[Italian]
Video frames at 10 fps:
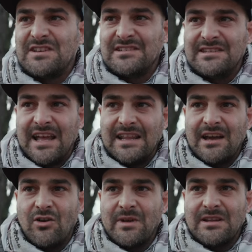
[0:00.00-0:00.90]
si
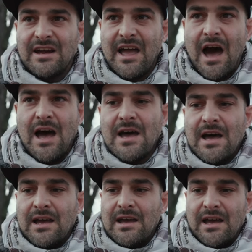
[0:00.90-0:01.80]
tende, come dire, a
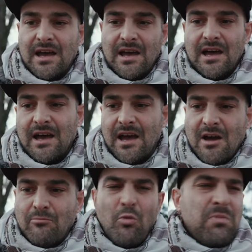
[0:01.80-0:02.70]
eh,
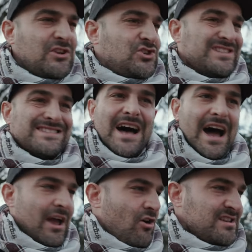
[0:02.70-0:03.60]

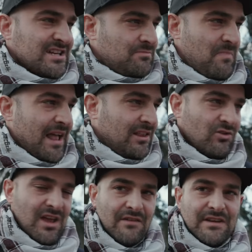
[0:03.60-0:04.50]
pubblicizzare ogni aspetto
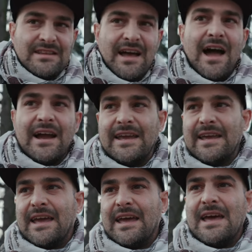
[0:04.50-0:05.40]
della vita
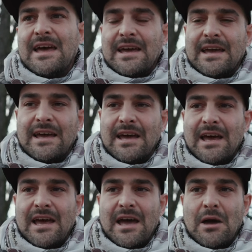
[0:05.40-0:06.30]
anche
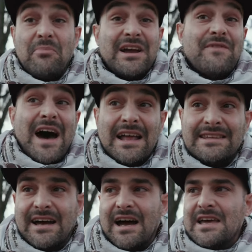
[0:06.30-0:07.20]
eh,
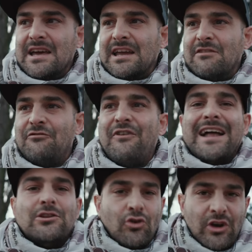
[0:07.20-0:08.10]
privata, il
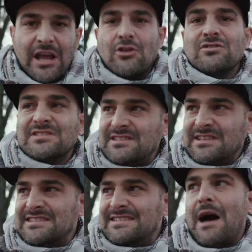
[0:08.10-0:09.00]
fatto che non
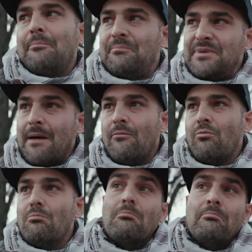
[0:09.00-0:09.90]
si sappia
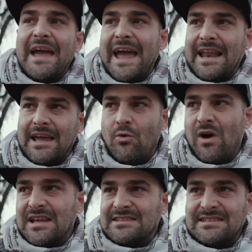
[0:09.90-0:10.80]
bene
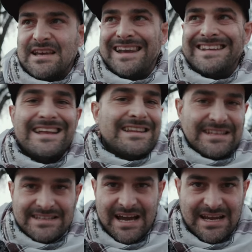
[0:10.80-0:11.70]
quale sia
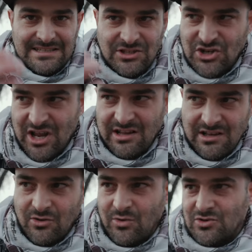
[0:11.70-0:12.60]
l'identità che si cela
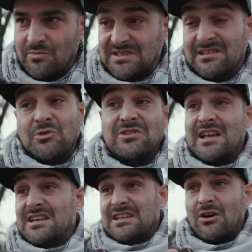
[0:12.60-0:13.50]
dietro questo
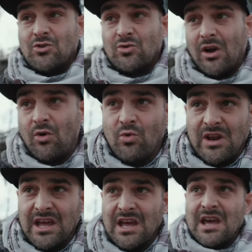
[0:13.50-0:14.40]
passamontagna, secondo
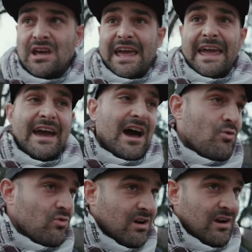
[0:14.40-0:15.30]
alcuni era
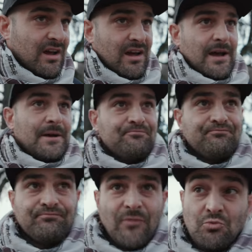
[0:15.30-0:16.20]
un,
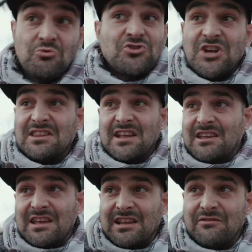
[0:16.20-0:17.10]
um, un docente
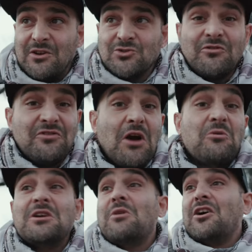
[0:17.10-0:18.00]
di, di, filosofia,
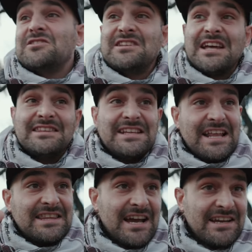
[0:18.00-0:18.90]
quindi qualcosa di
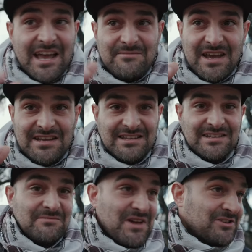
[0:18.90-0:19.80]
attinente anche ai
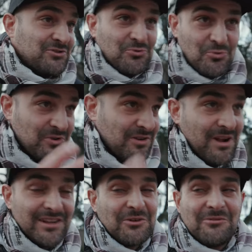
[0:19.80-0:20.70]
miei, miei studi, un
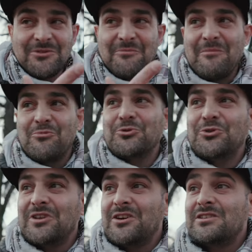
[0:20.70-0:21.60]
altro insomma,
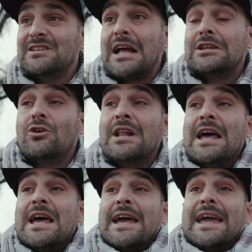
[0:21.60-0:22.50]
punto di contatto
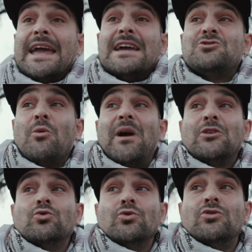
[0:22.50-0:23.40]
e
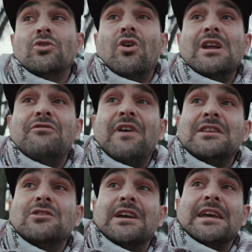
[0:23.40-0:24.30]
soprattutto il
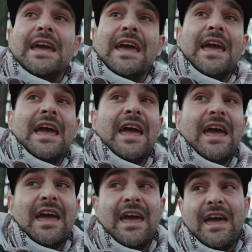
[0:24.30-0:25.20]
fatto
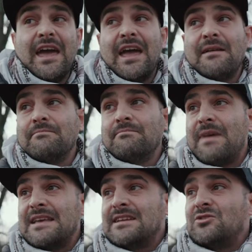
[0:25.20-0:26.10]
che
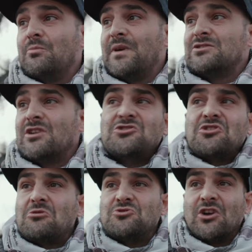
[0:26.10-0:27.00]
ehm, è stato un personaggio
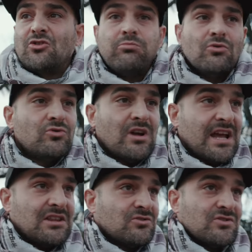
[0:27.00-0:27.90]
che a un certo punto ha
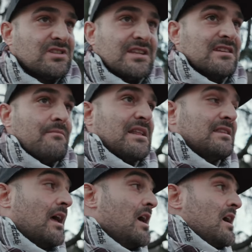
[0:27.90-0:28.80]
detto
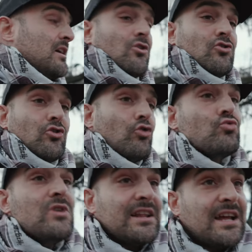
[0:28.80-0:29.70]
sostanzialmente io non ho
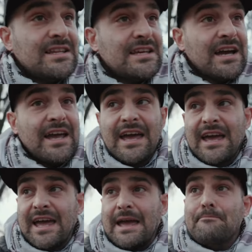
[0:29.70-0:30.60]
nulla da
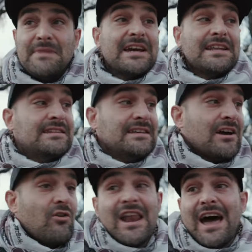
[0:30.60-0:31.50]
dire, mi
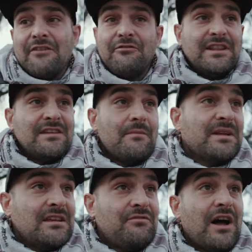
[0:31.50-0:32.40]
ritiro e l'ha
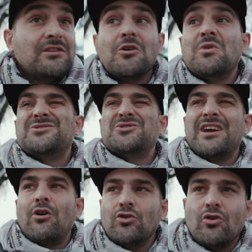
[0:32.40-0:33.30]
effettivamente fatto e questo
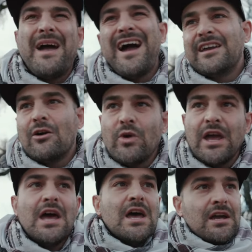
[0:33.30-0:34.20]
secondo me anche
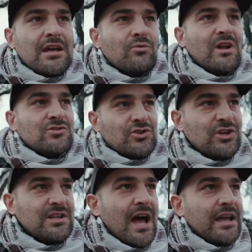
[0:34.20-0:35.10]
qui in una
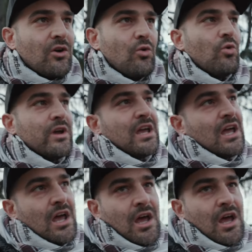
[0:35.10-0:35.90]
società in cui